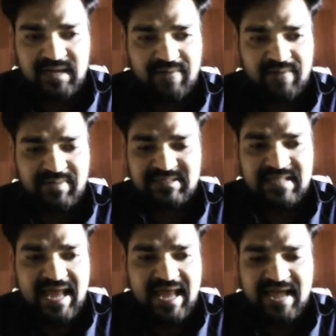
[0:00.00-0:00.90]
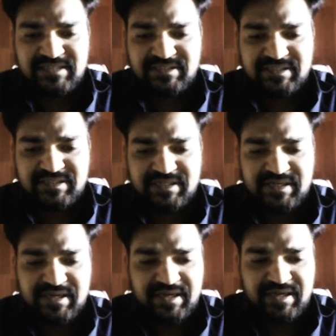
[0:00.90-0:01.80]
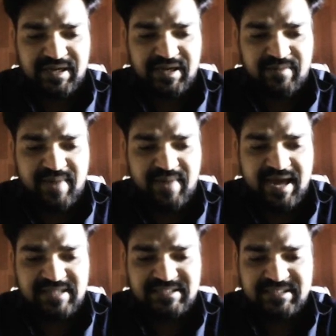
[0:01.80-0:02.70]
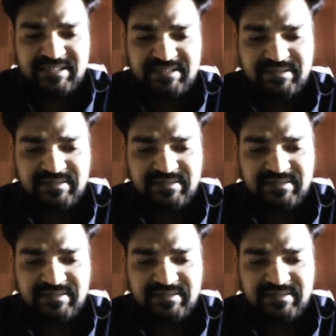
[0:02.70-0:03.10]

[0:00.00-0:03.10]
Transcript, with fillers: यहाँ पे स्लैश इमेजिन